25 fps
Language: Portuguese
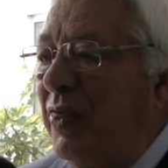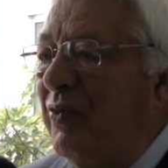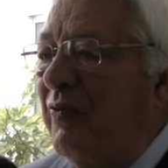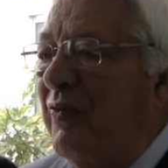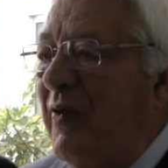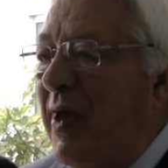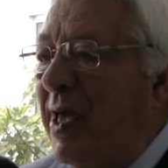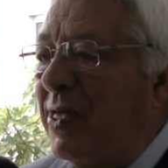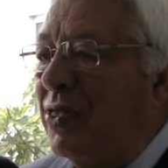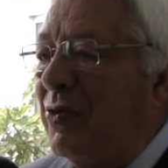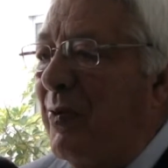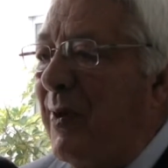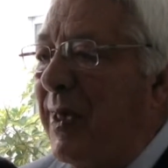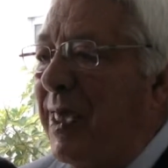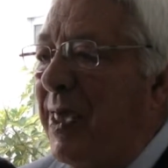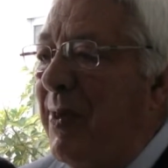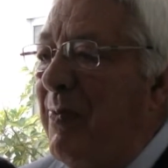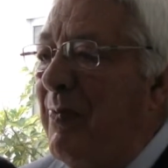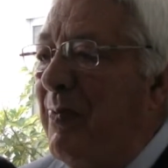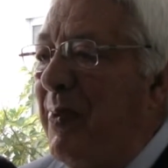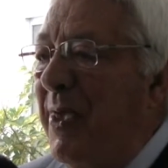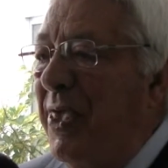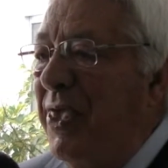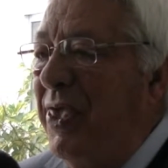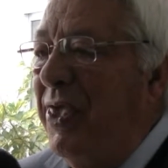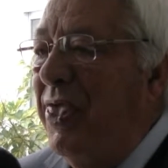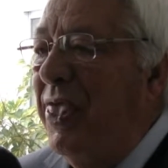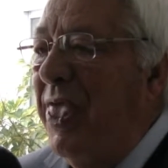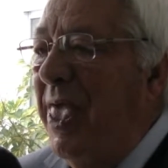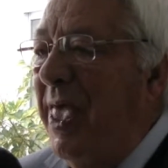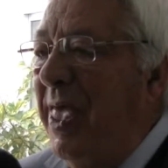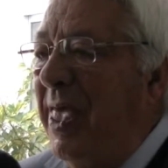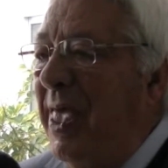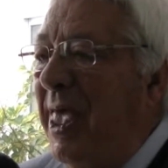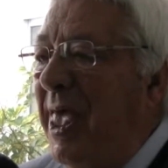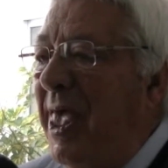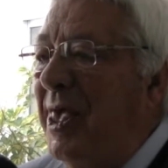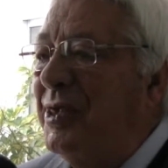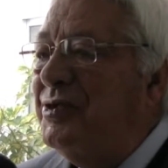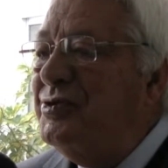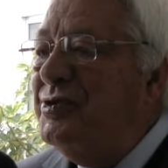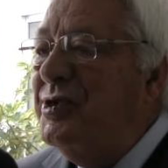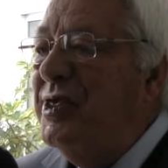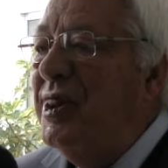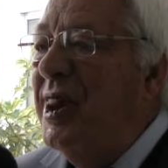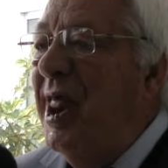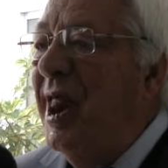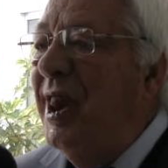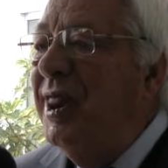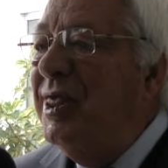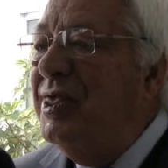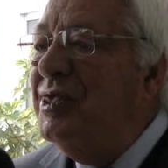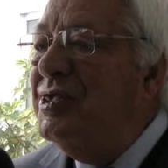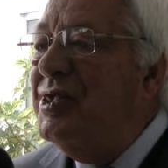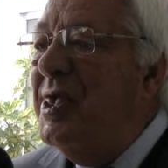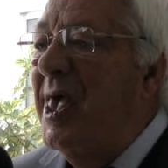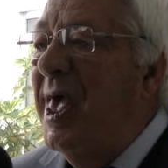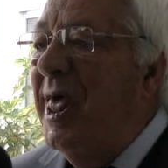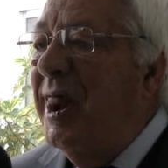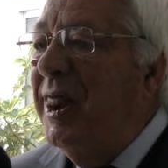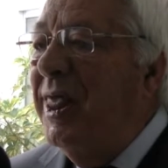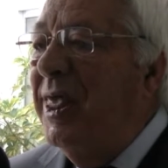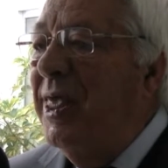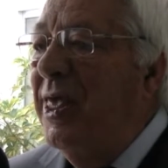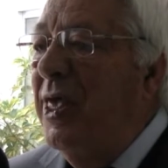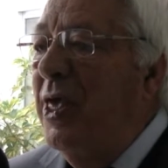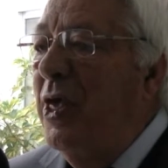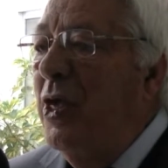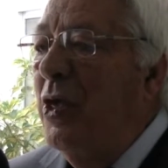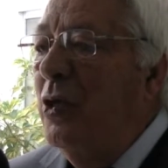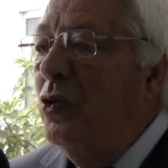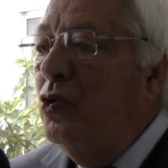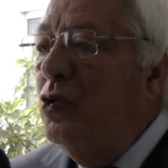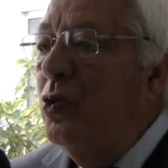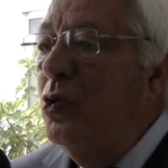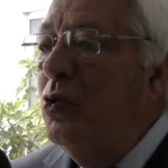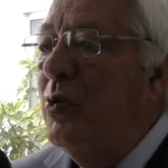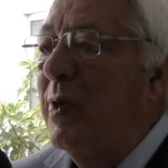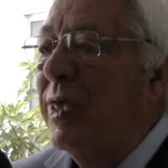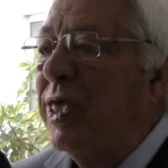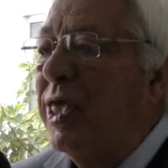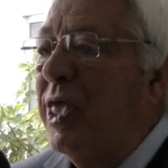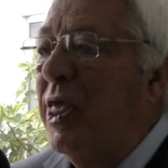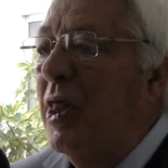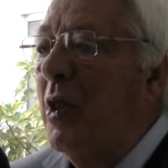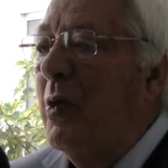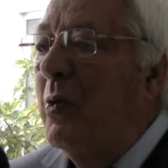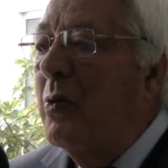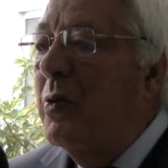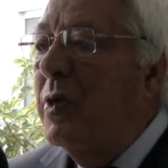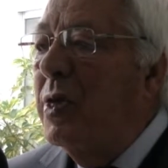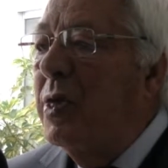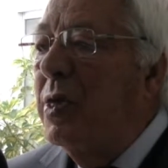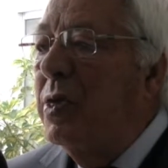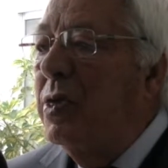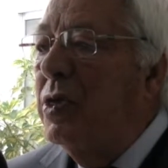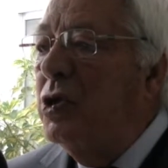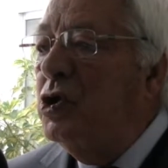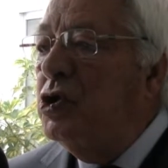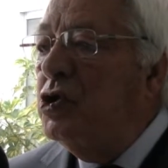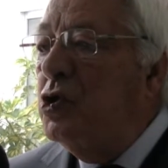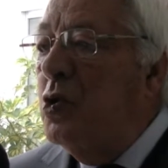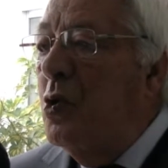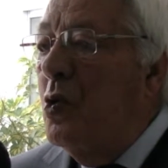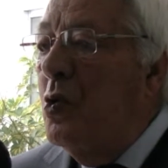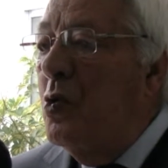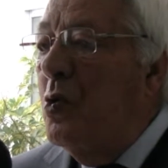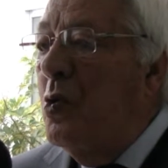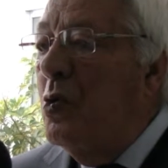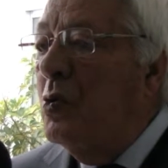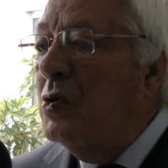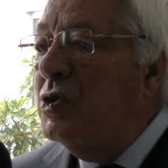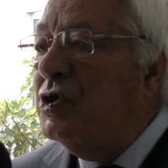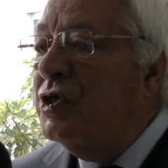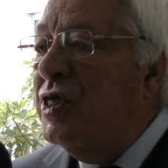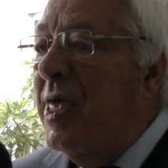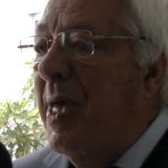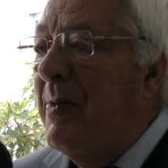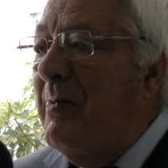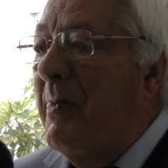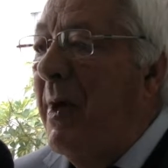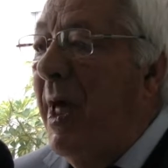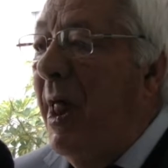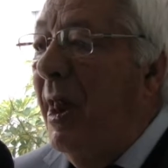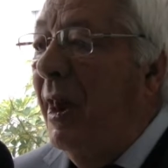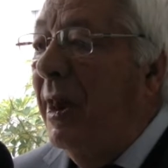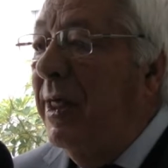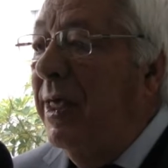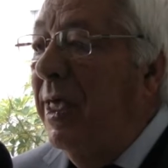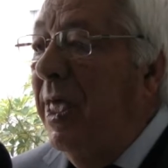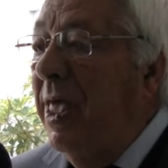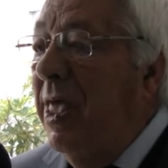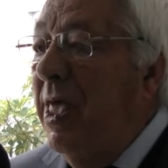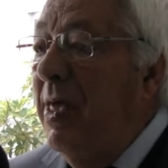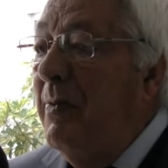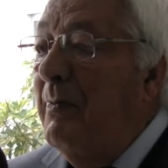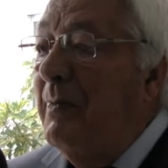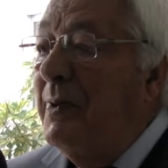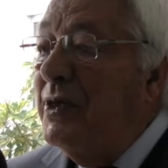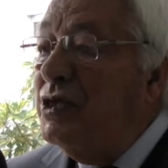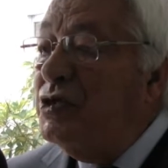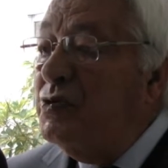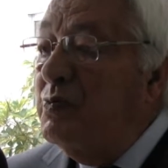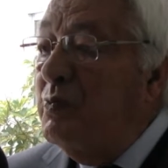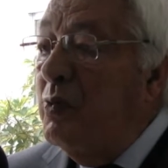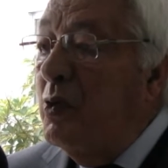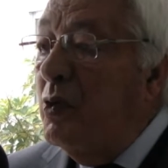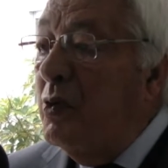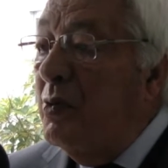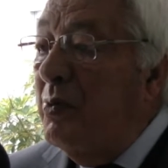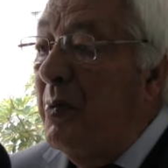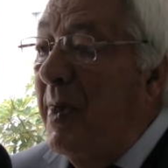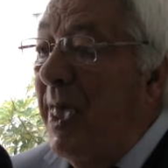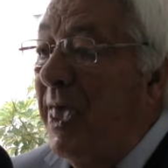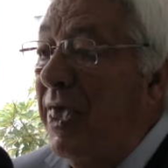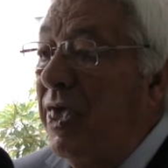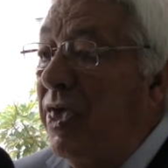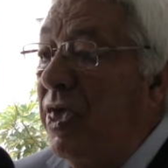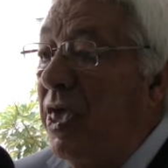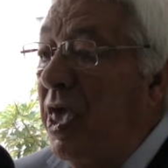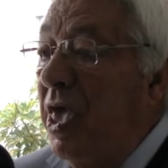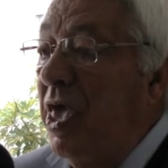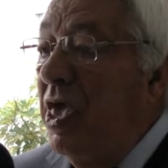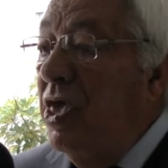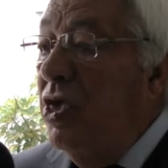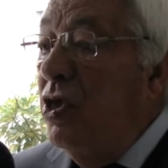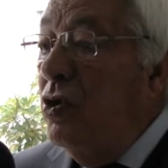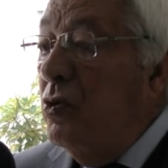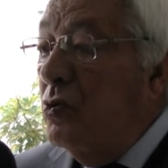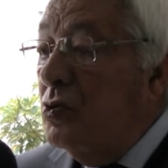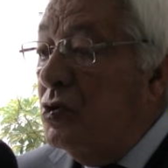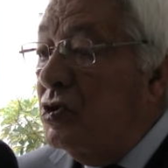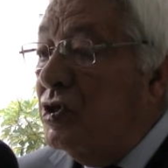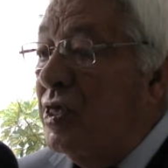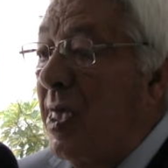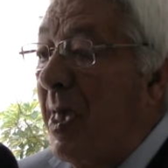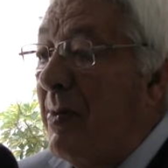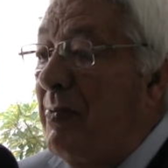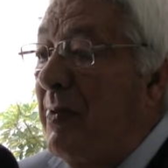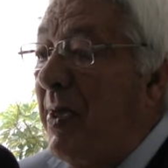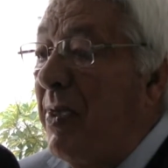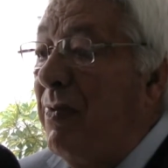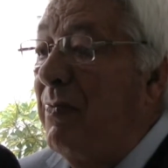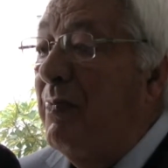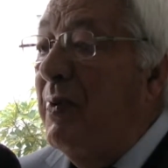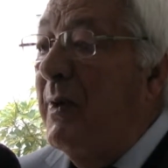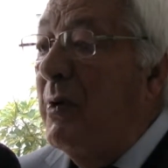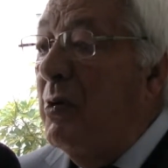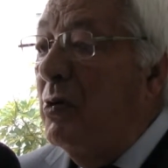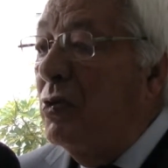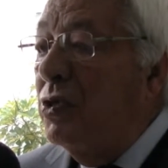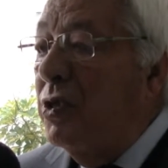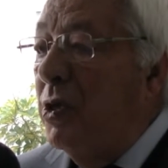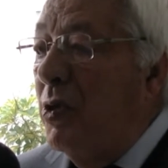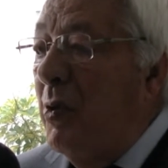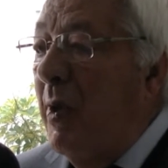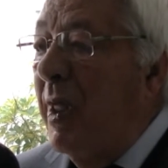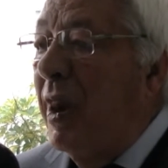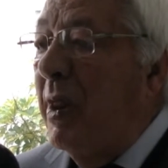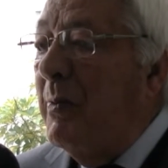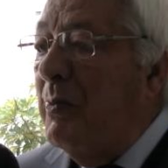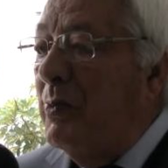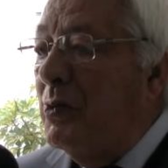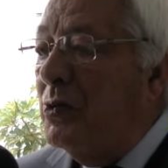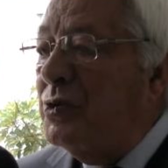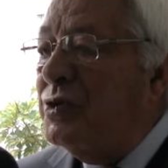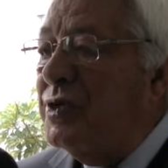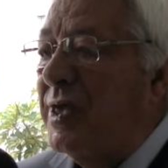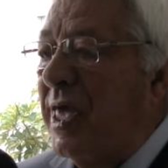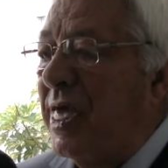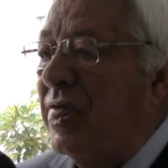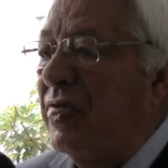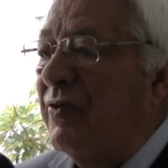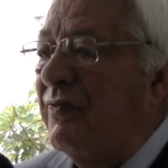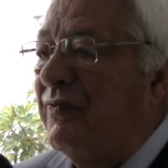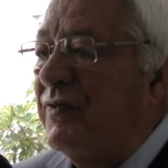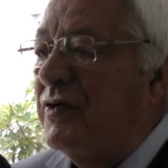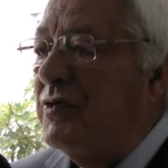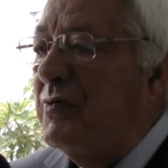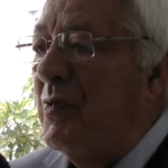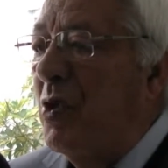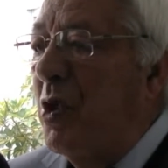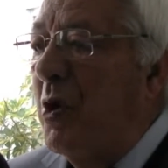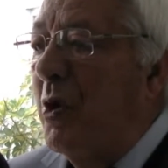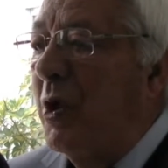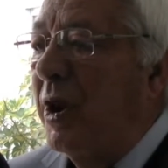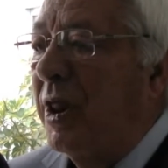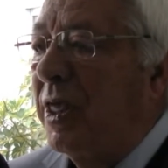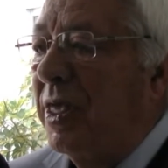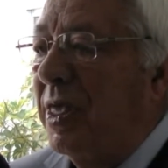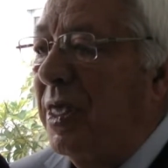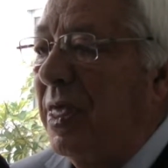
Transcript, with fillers: de facto a campainha a sinalizar tudo aquilo que julgo que está mal para se pôr bem e o que está bem para continuar a pôr-se cada vez melhor